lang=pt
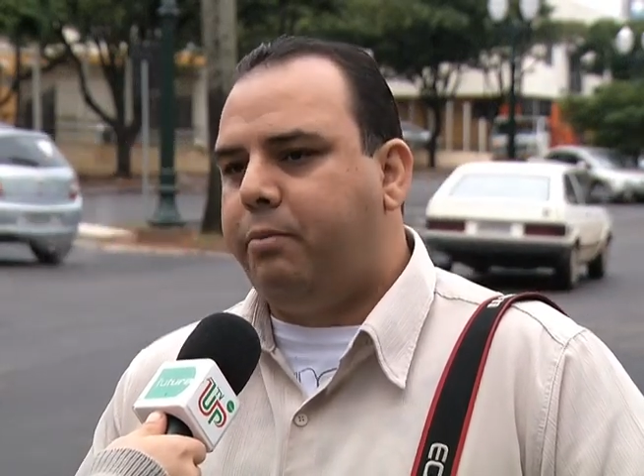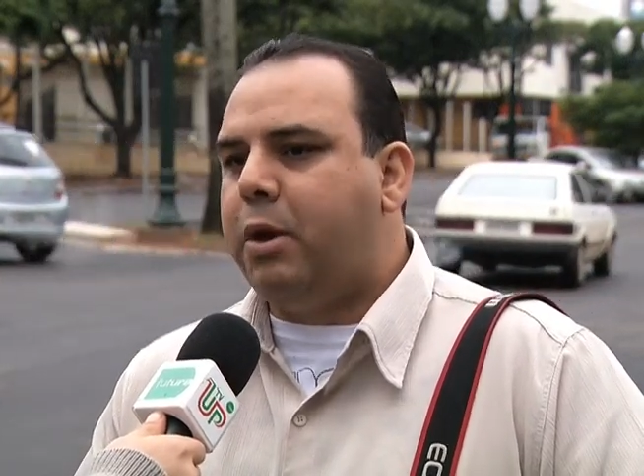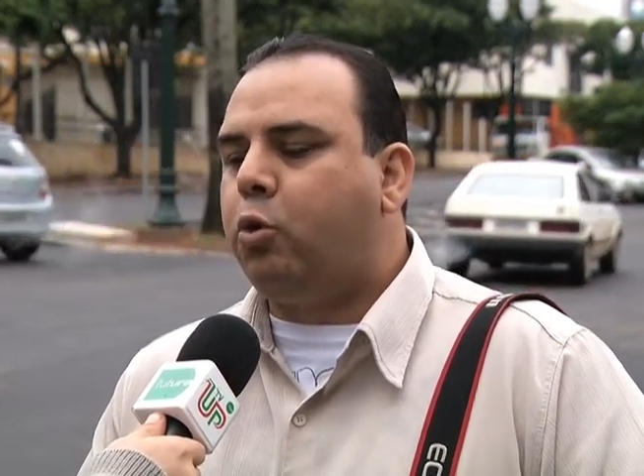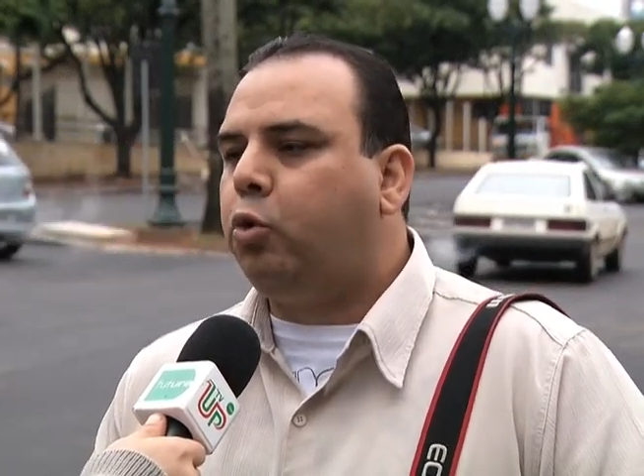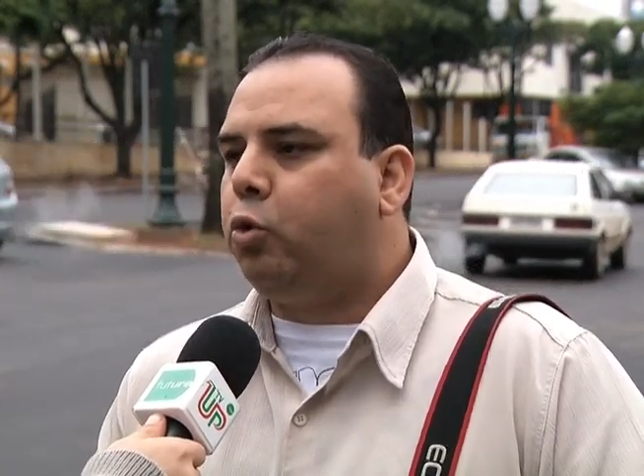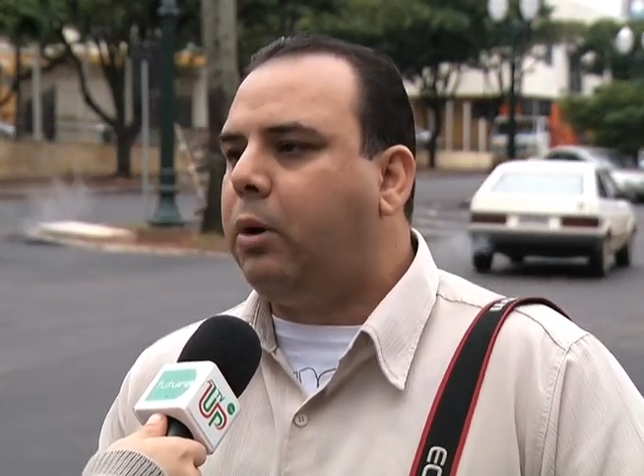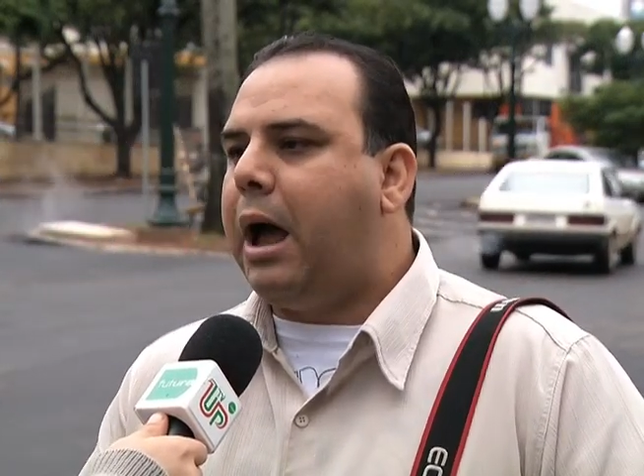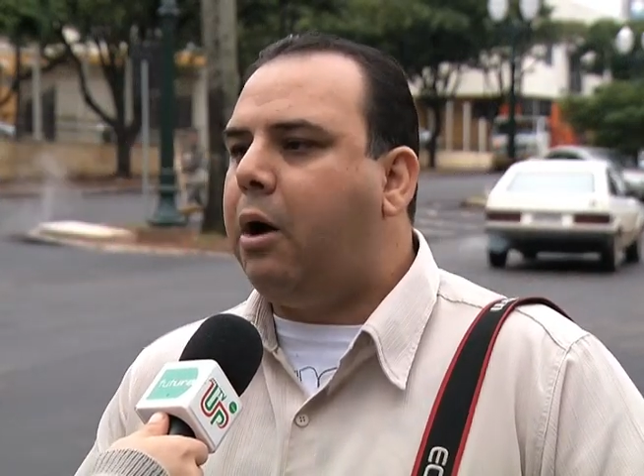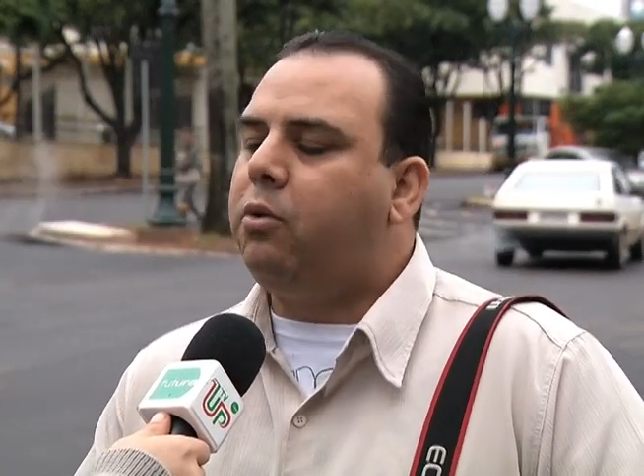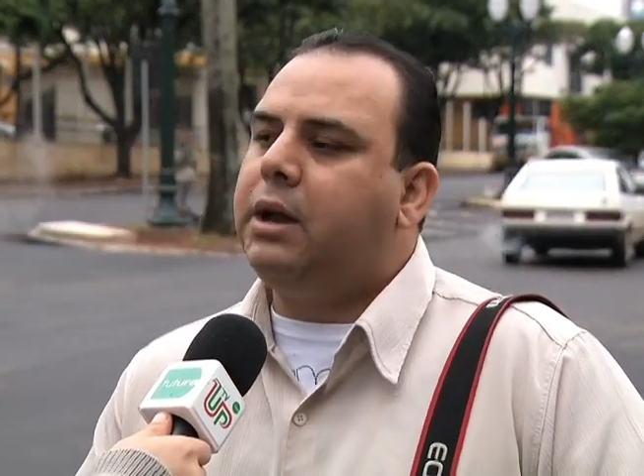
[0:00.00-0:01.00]
meio
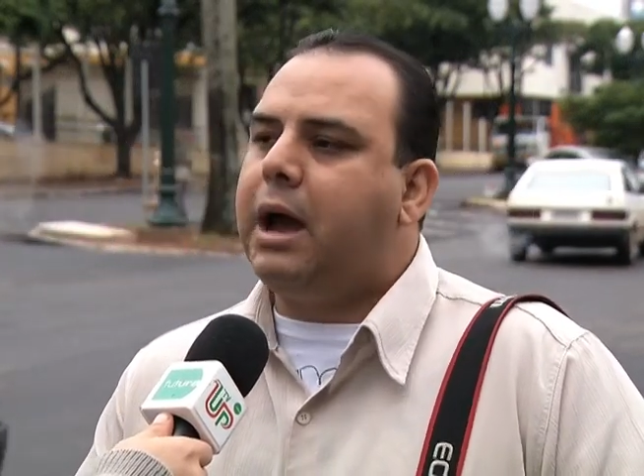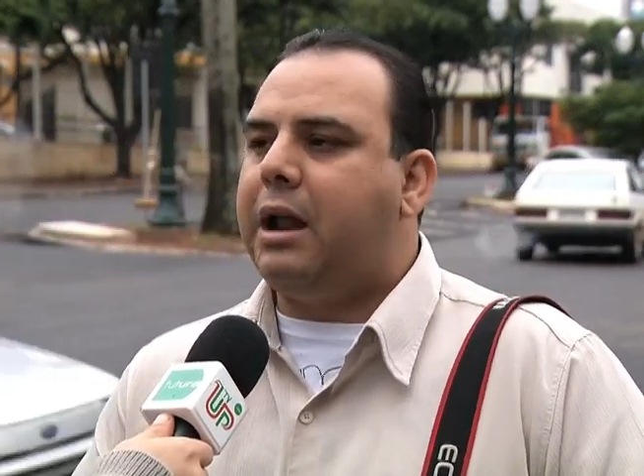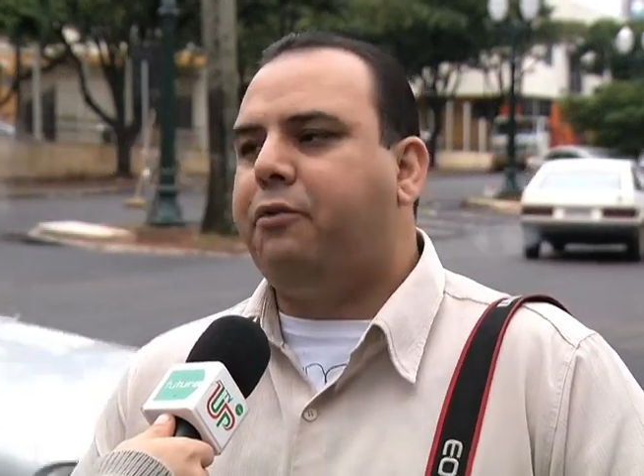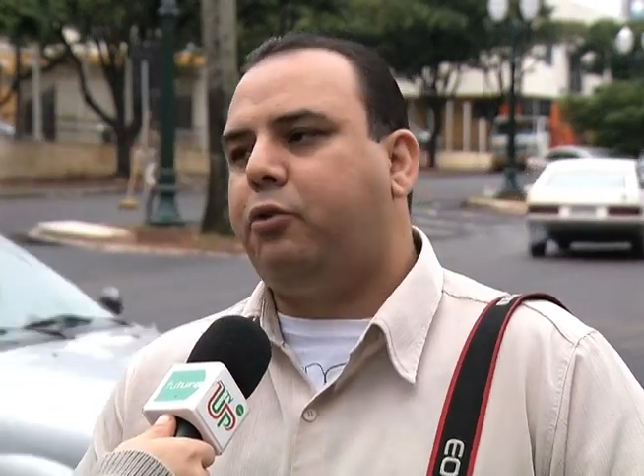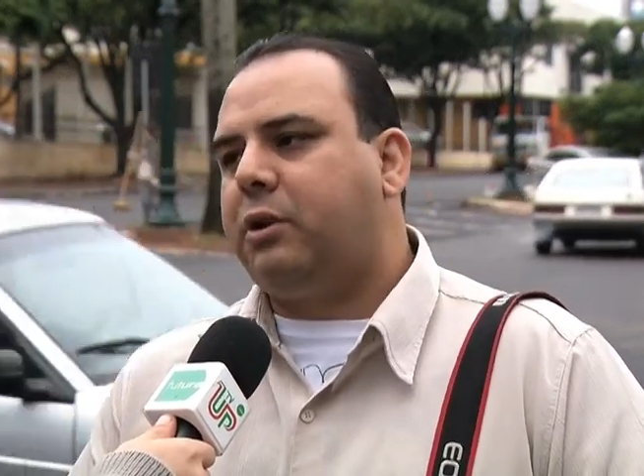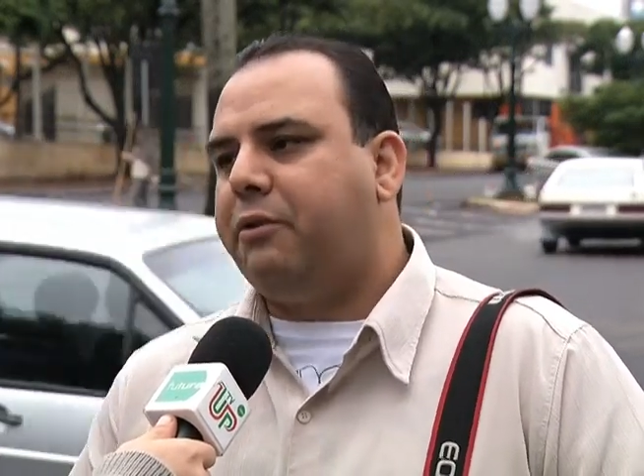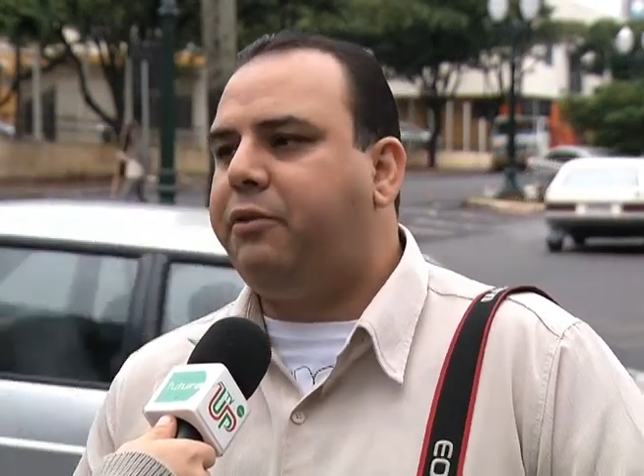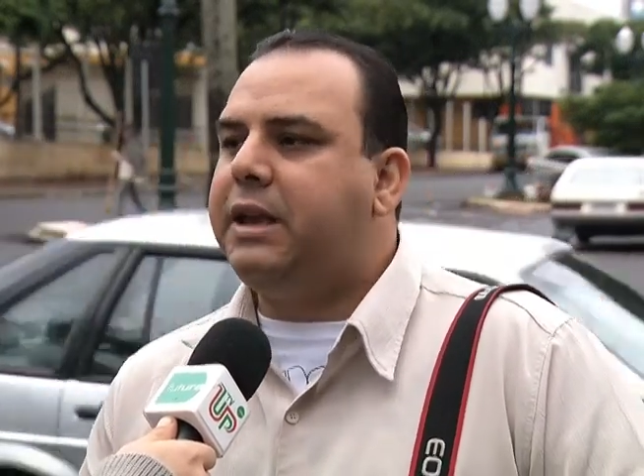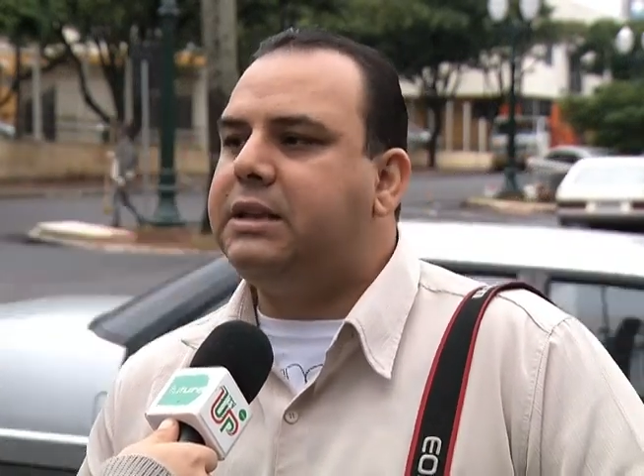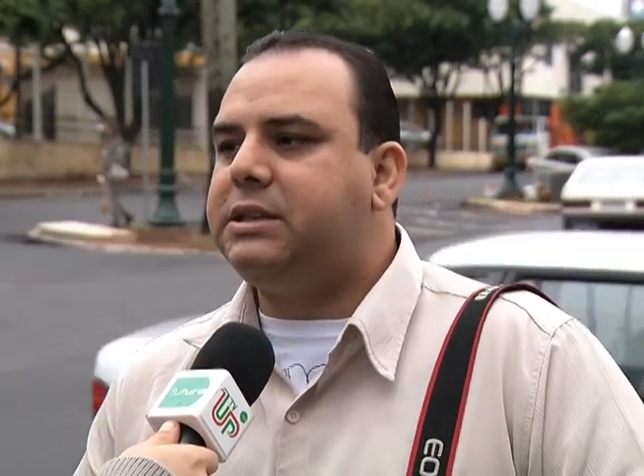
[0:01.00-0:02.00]
cultural ligado à
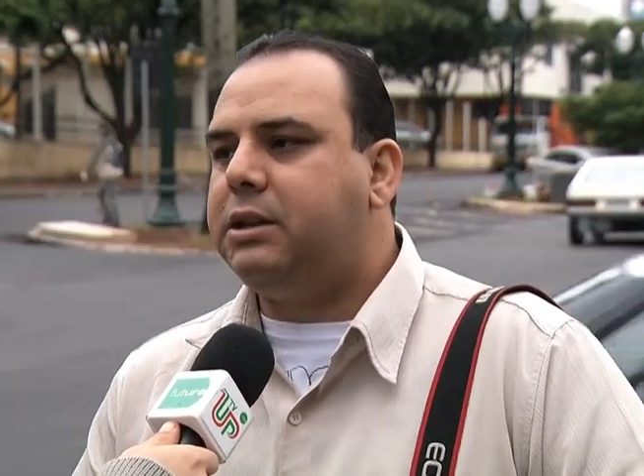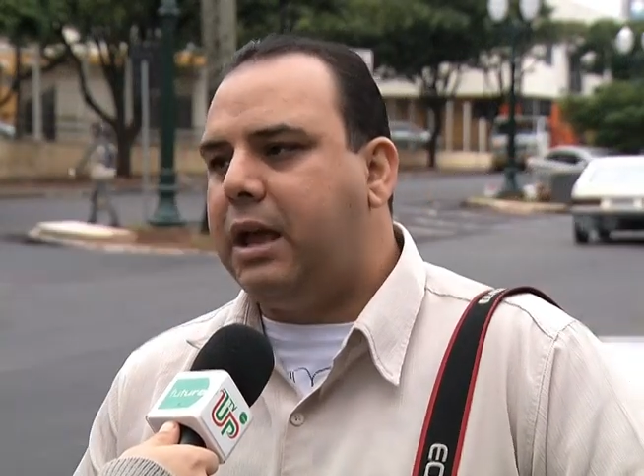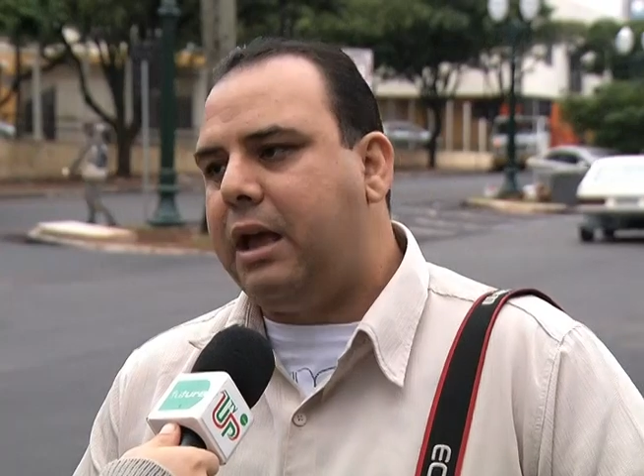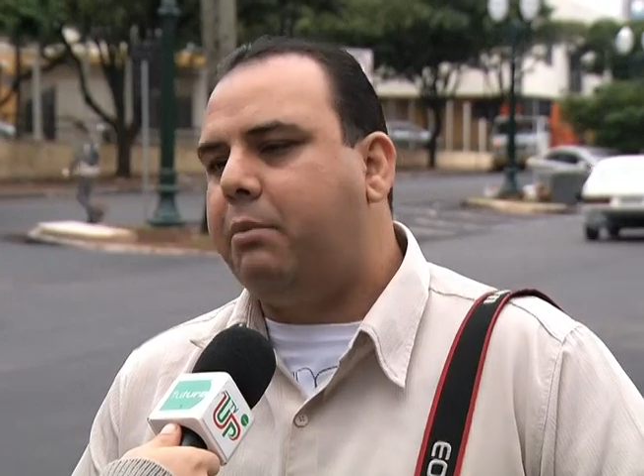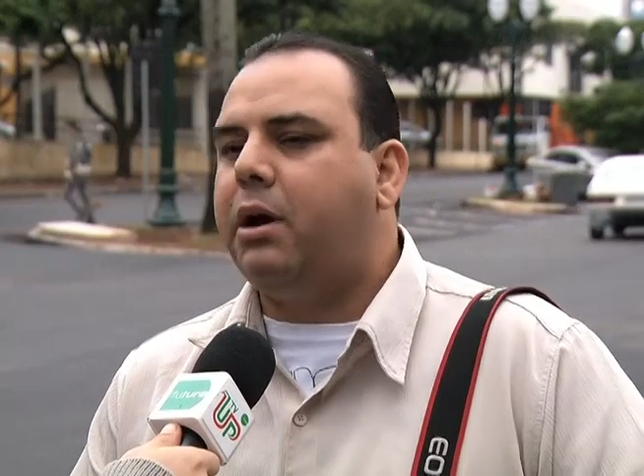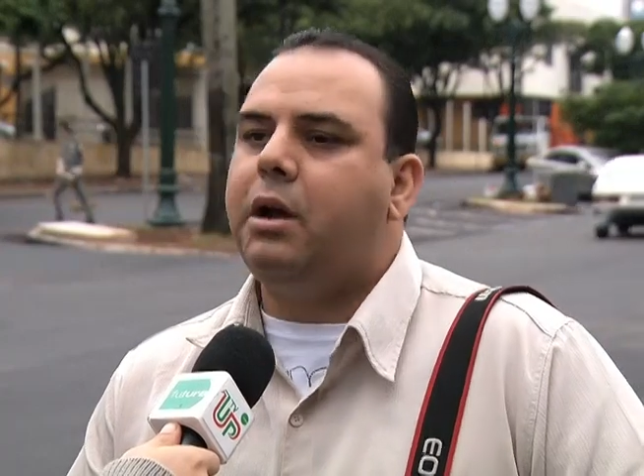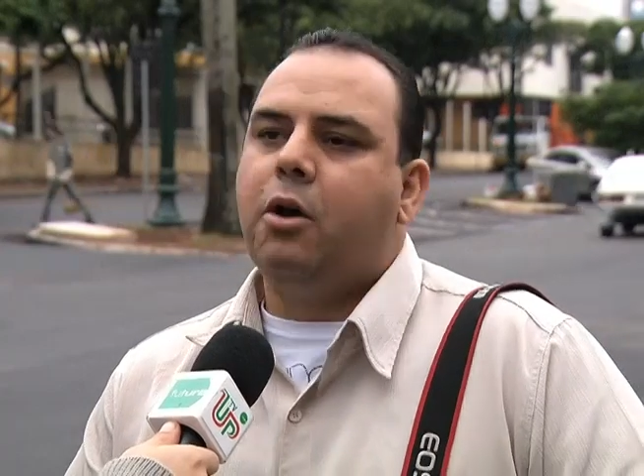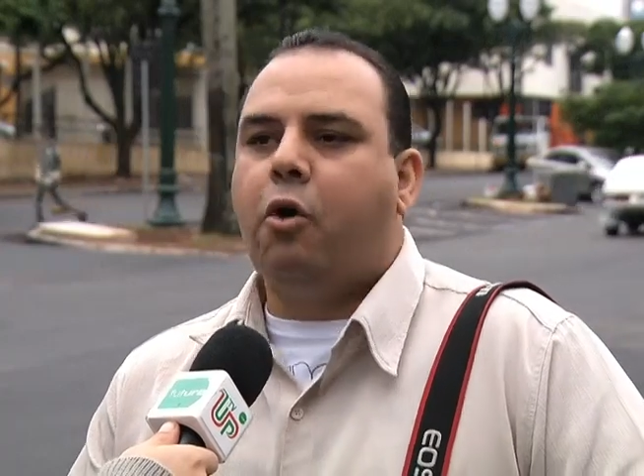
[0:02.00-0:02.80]
fotografia e cinema,